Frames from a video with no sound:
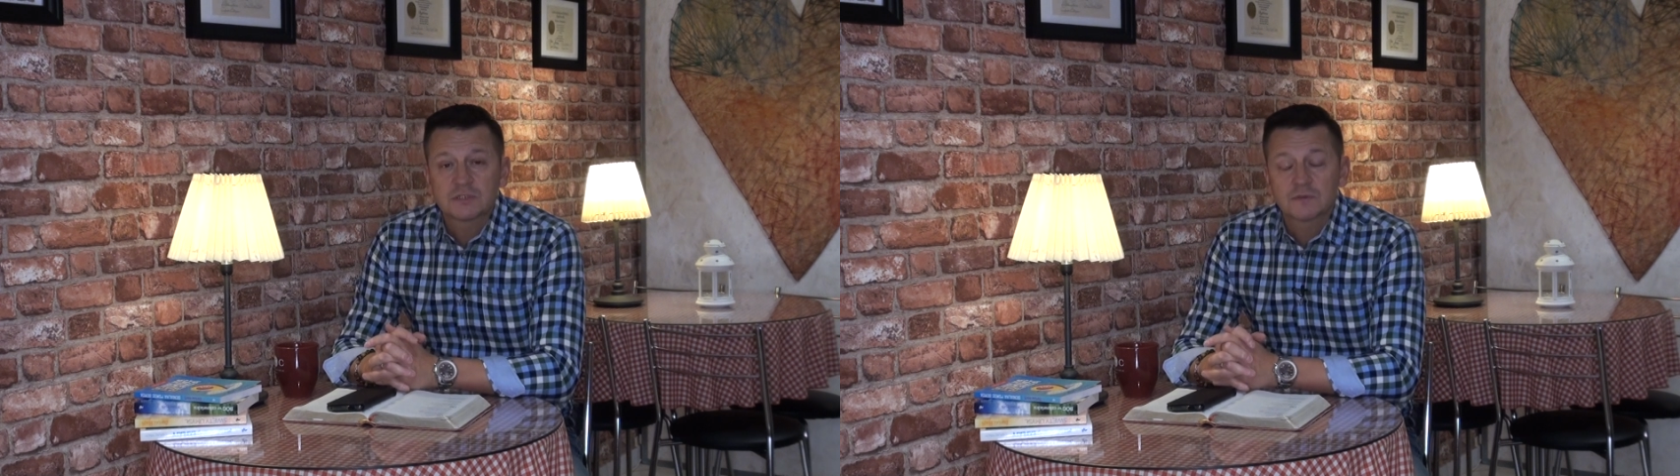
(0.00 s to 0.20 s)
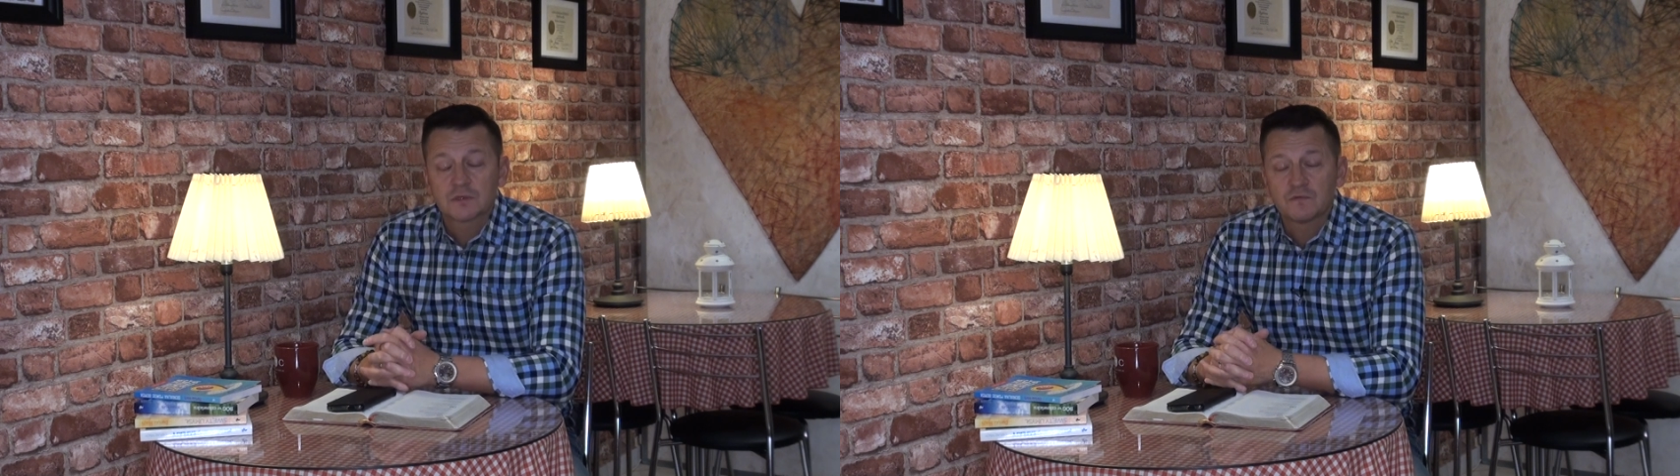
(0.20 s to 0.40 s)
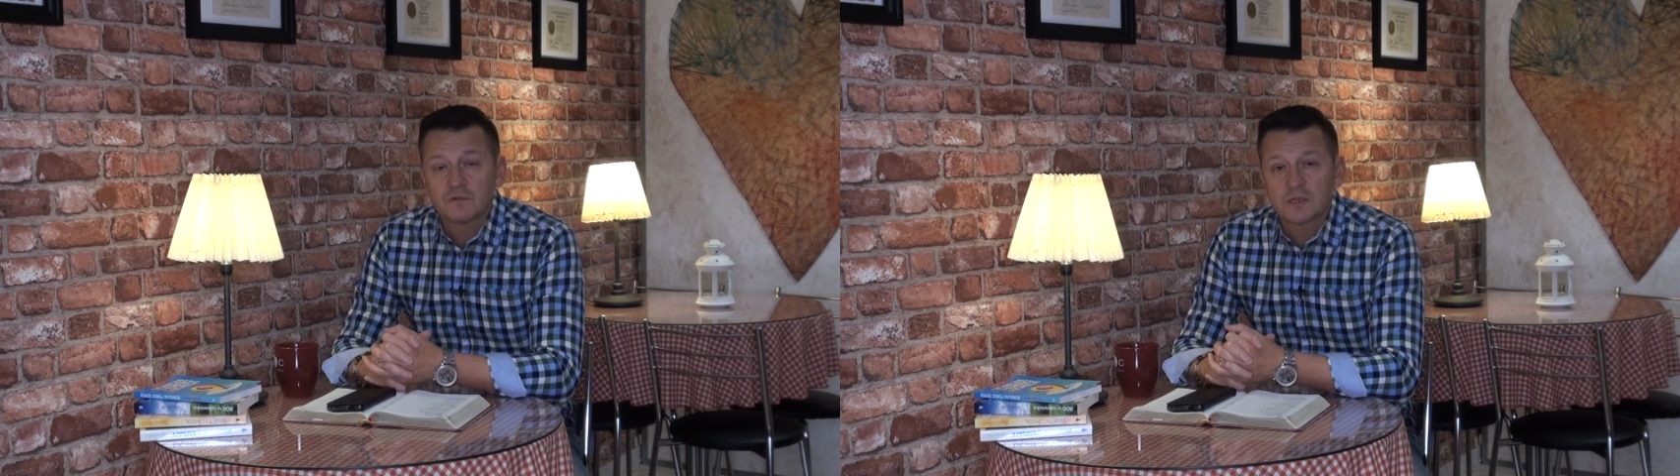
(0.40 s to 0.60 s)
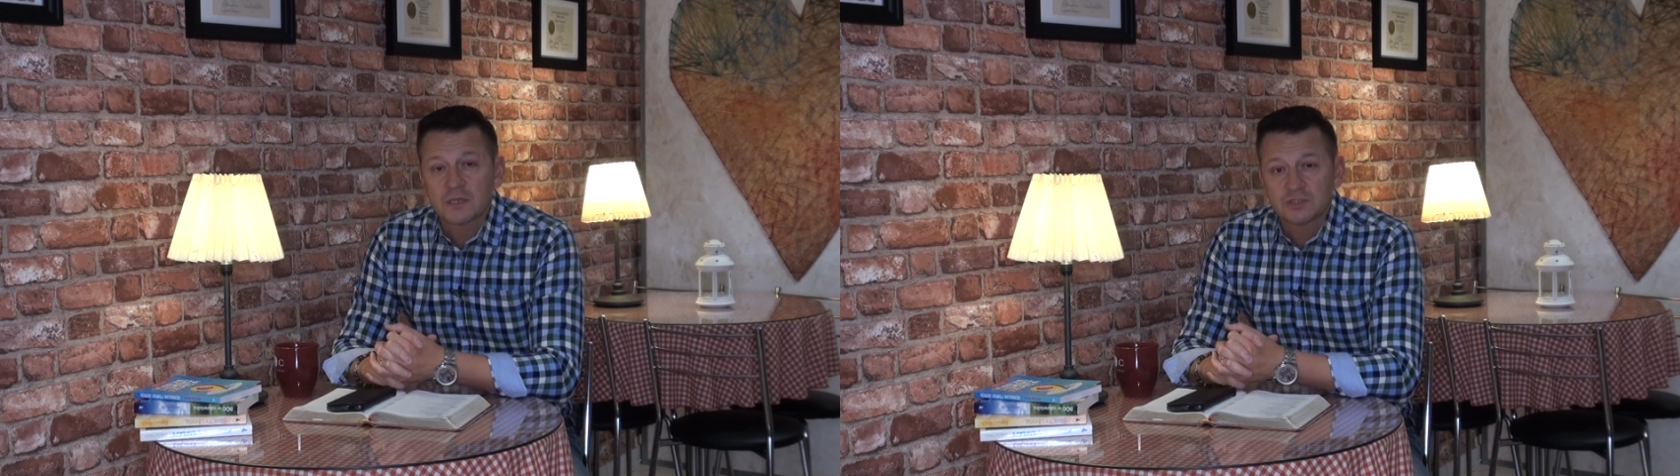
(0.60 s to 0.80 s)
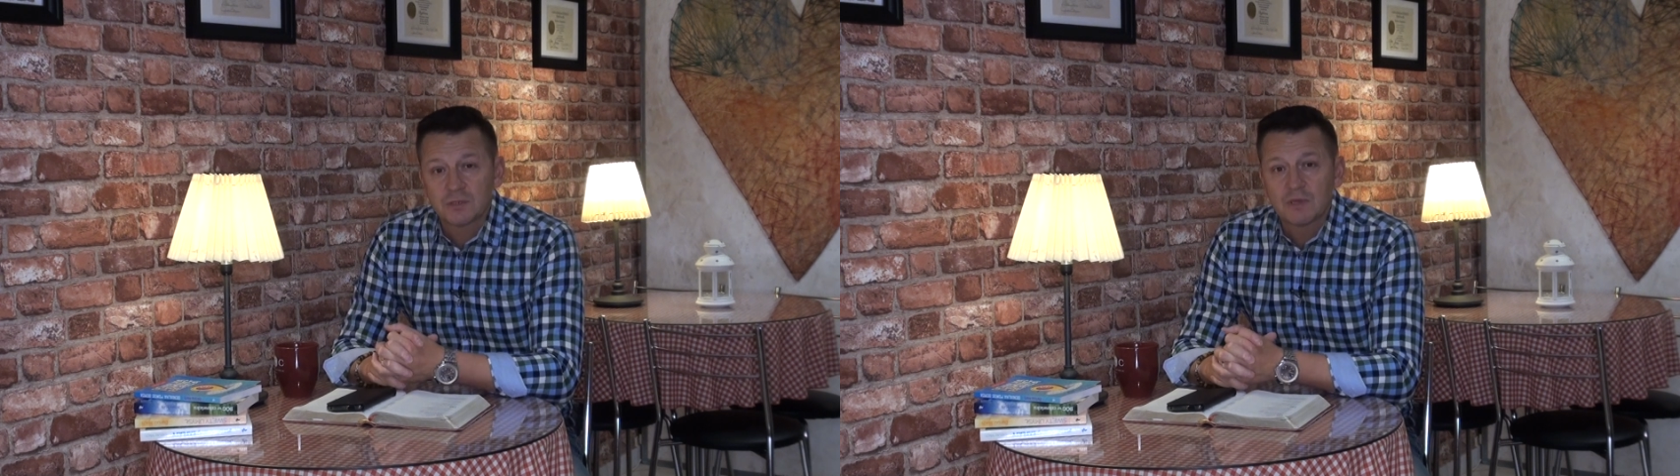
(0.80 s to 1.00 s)
swoją wolę
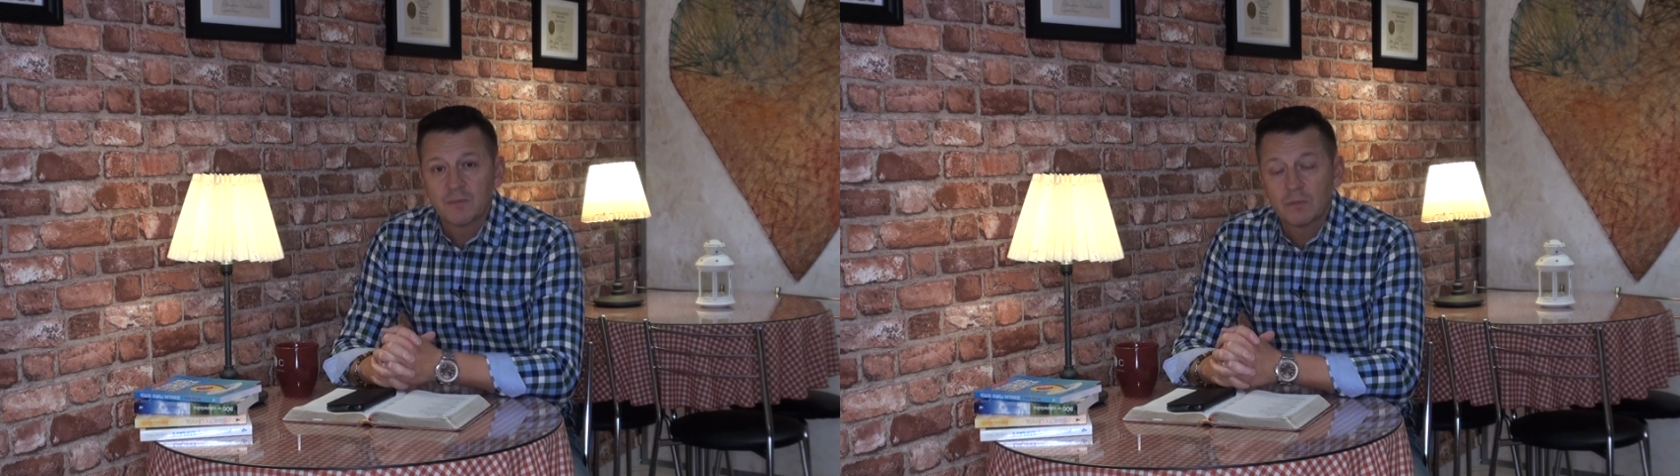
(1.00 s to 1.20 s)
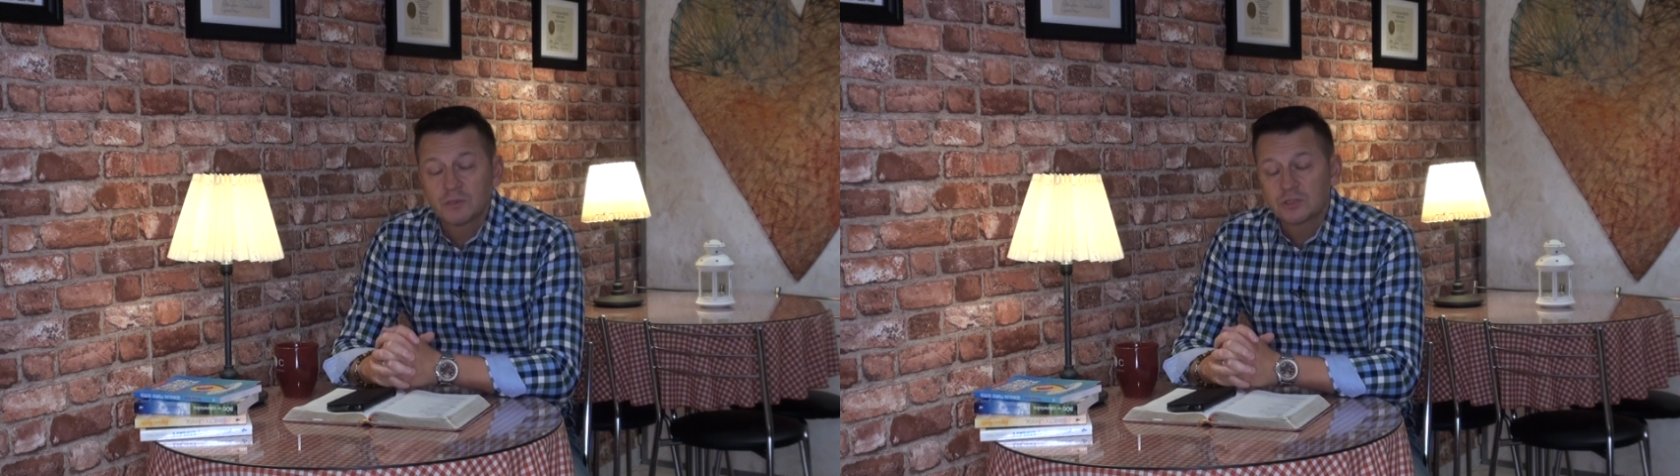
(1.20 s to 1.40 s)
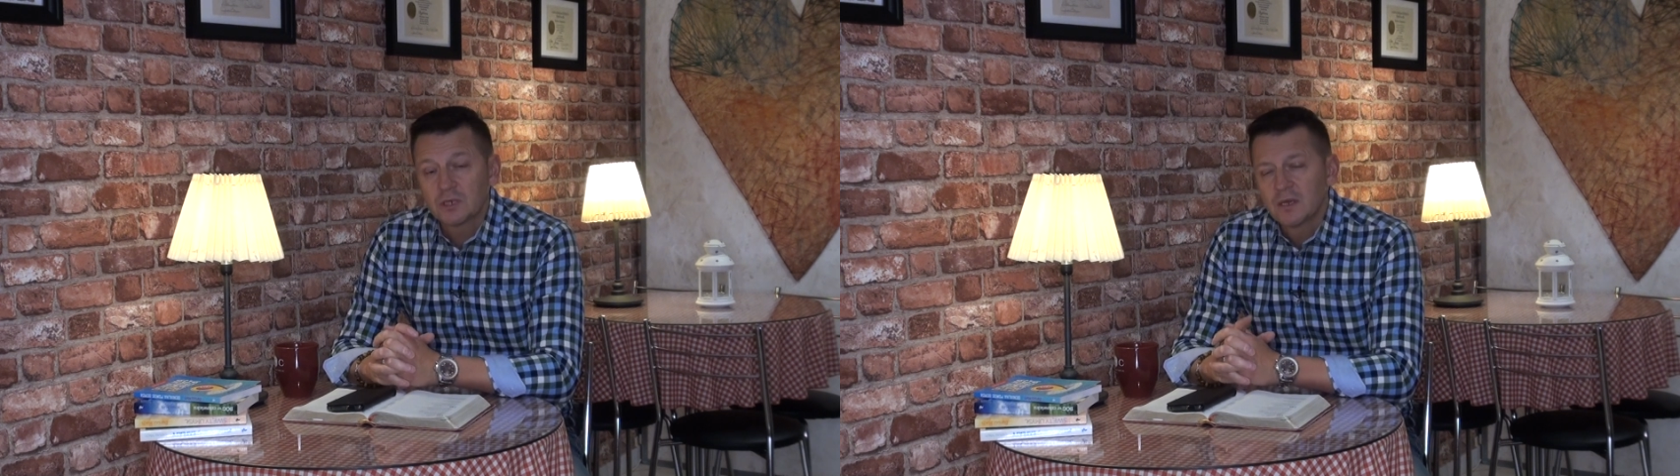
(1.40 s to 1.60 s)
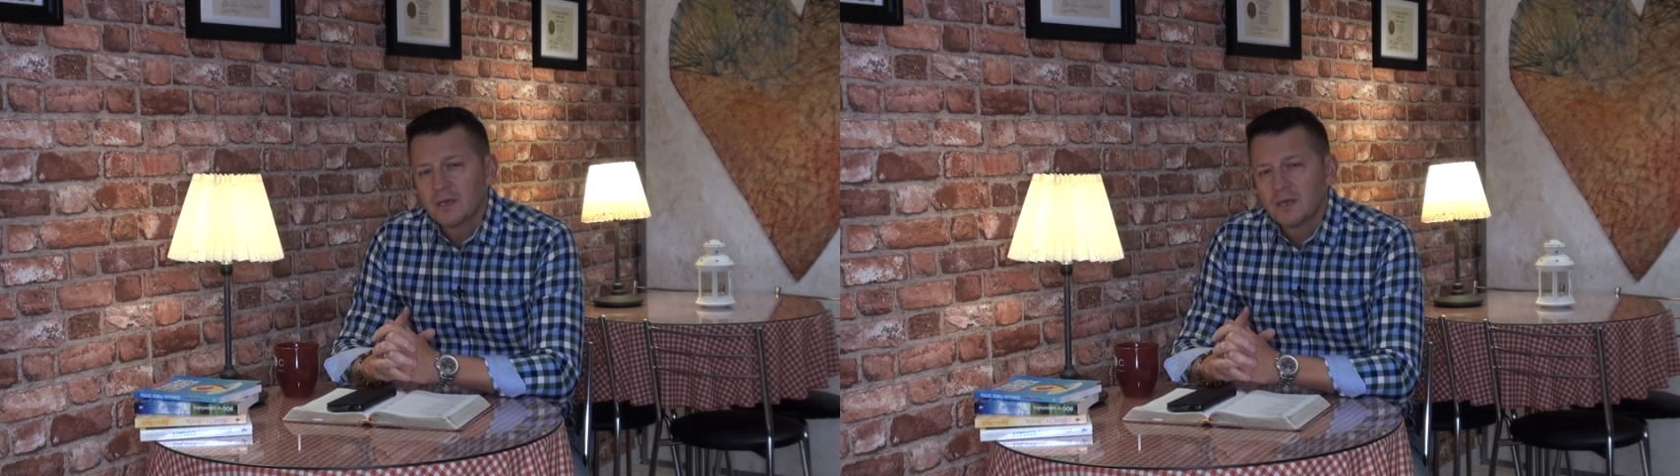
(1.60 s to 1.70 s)
na ziemi i pomyśl,